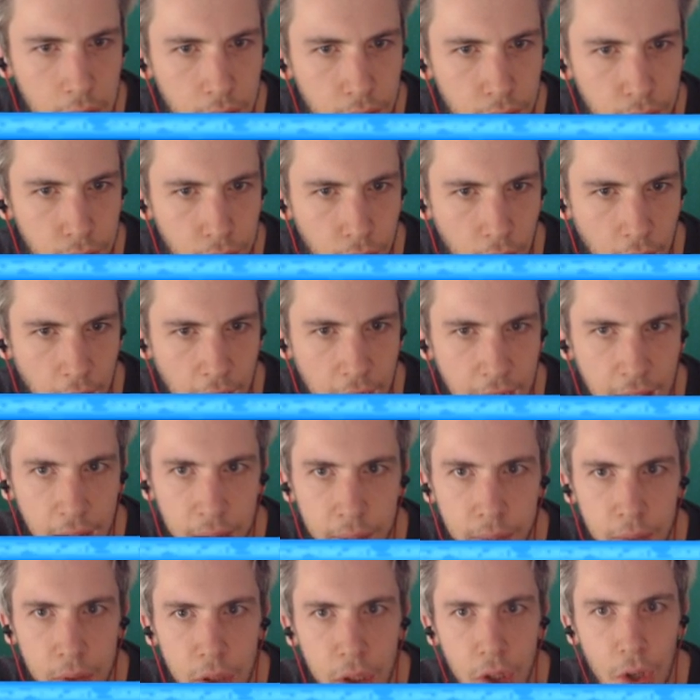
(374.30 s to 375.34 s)

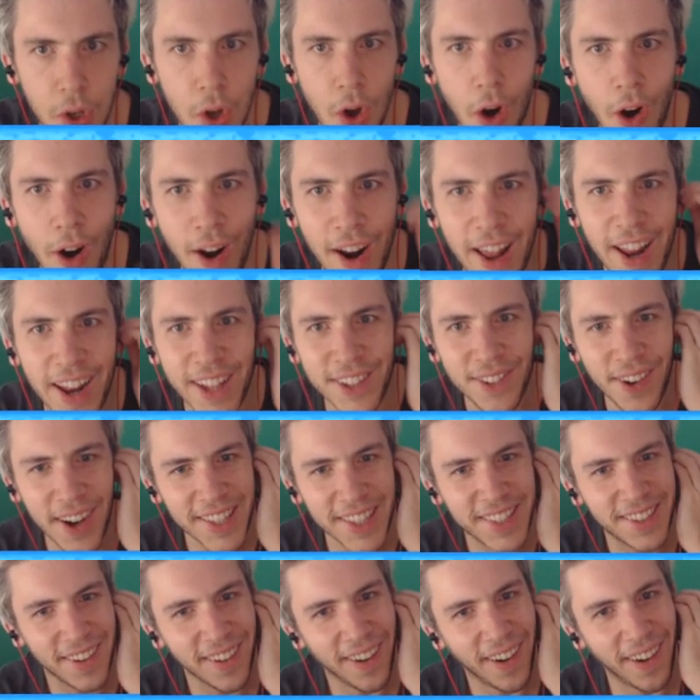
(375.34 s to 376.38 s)
Voilà. Oh là, à
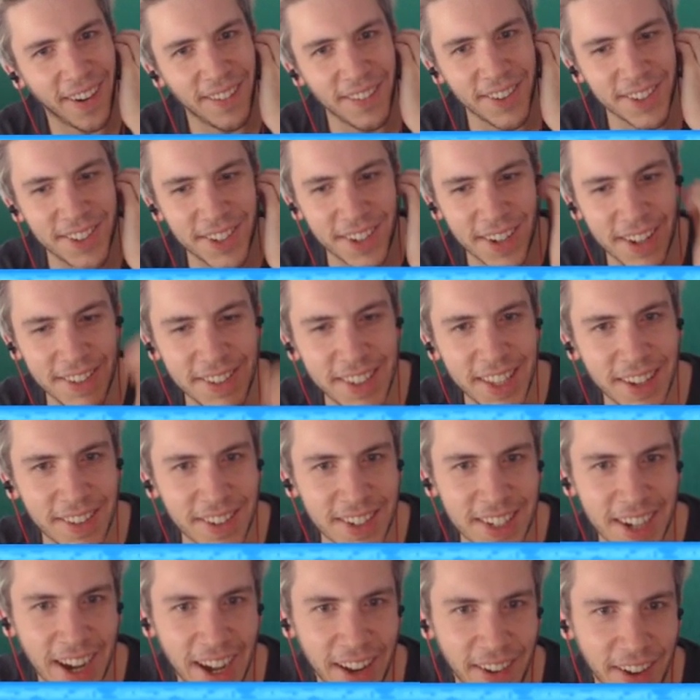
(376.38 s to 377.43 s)
droite Oh mon dieu, on a vite tellement
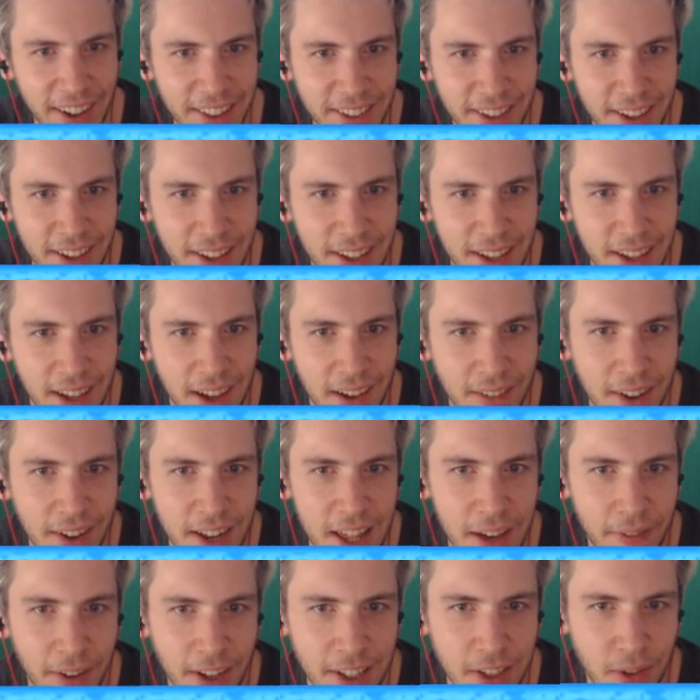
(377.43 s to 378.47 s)
à droite. On va
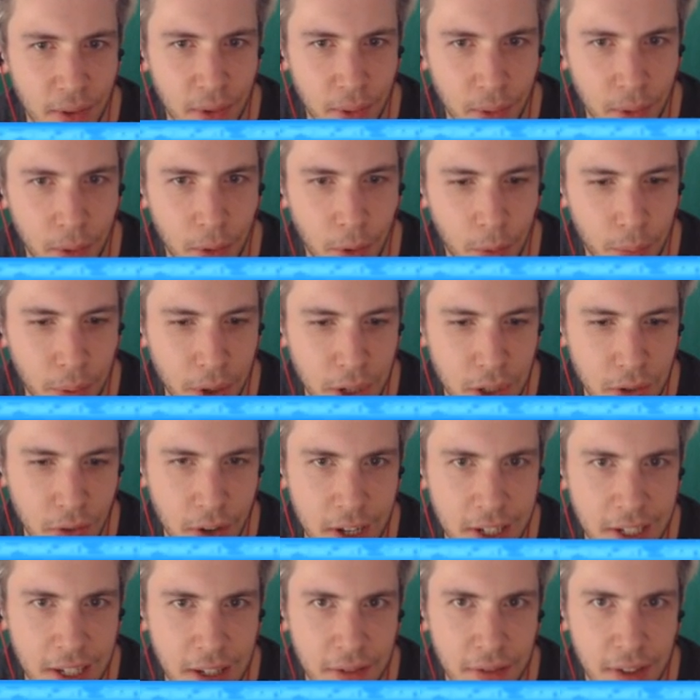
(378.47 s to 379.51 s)
venir parti en, push, on
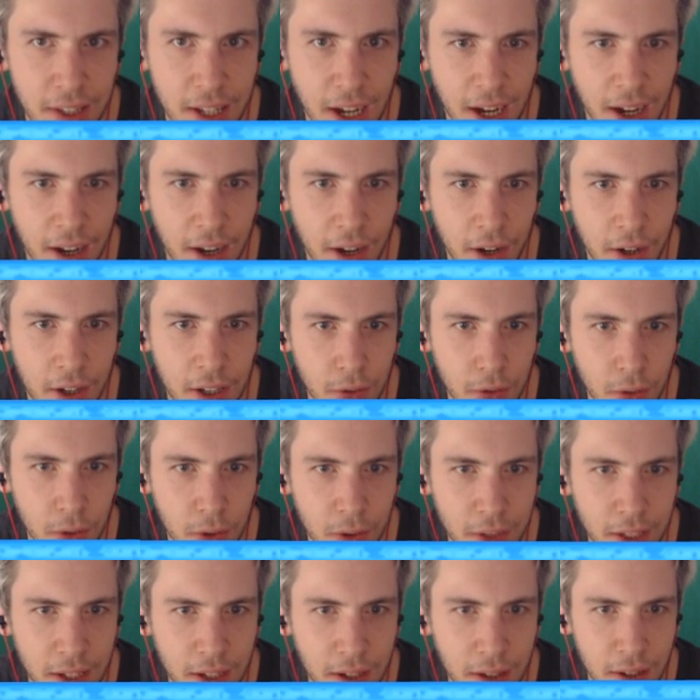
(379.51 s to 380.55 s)
va essayer de finir les euh, deux
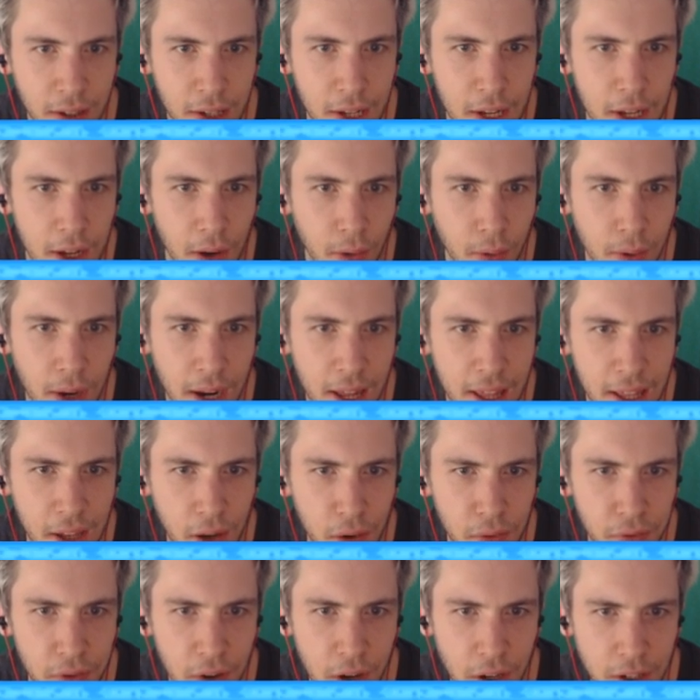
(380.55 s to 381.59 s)
côtés. Hein. Oh là là, il
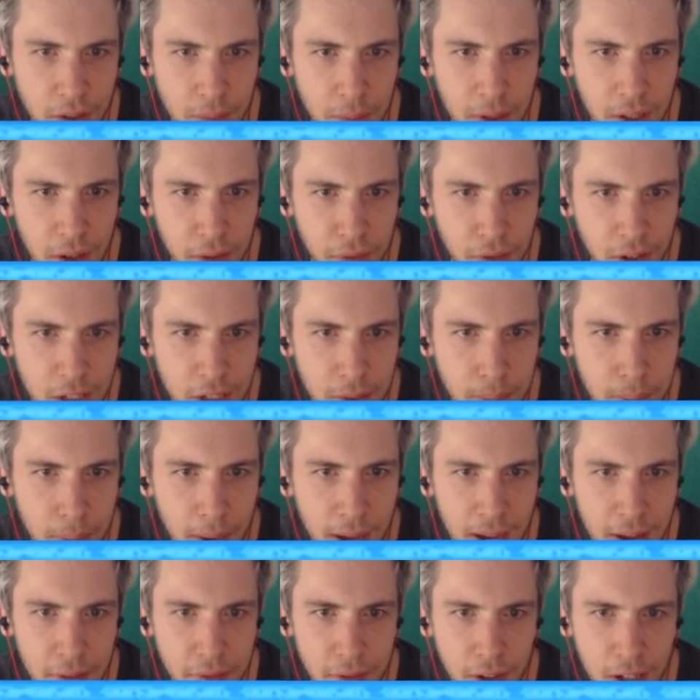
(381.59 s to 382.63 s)
reforce Mais non, force pas,
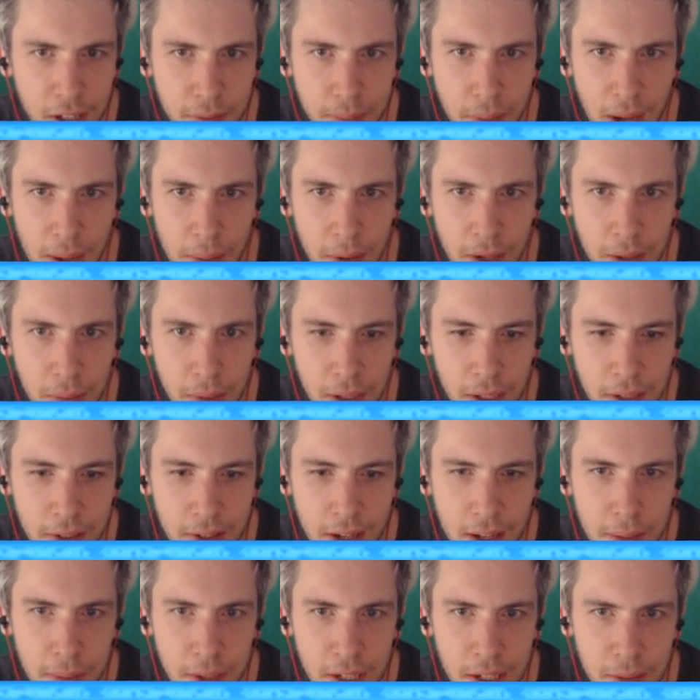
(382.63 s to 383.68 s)
force pas, mon ami,
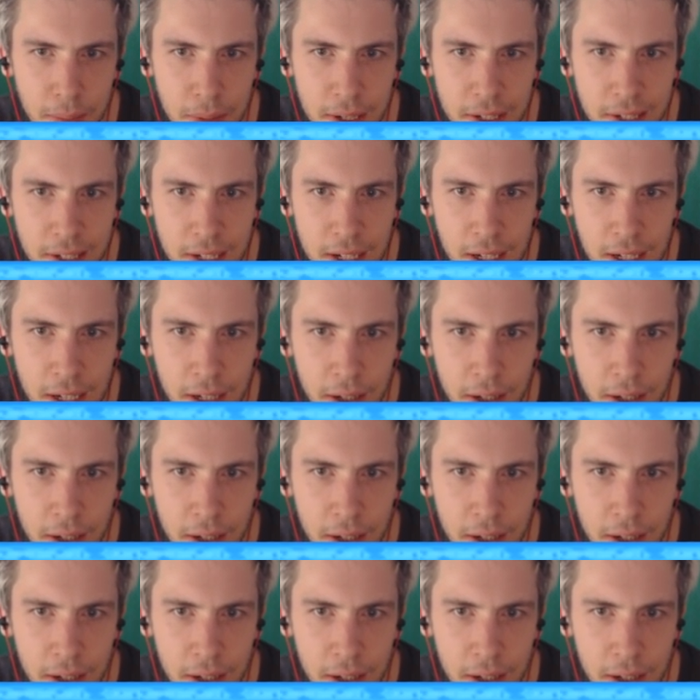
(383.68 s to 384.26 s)
ça va bien se passer.